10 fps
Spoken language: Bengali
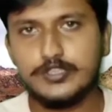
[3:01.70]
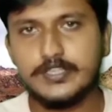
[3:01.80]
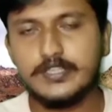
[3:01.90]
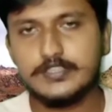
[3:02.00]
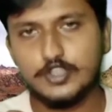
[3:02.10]

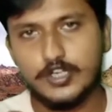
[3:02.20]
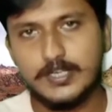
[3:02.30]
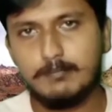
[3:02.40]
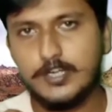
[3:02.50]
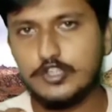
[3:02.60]
নদীর
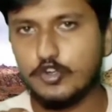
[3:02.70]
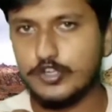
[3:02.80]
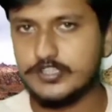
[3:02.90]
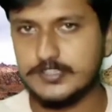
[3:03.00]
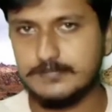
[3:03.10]
সঙ্গে মিলিত
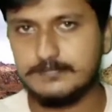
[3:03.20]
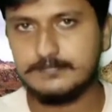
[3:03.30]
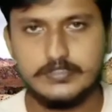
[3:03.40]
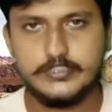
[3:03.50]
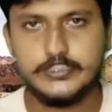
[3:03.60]
হয়েছে
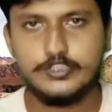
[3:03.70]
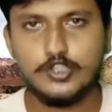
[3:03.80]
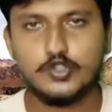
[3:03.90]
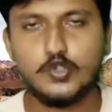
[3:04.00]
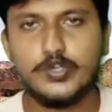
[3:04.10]
দ্বিতীয়ত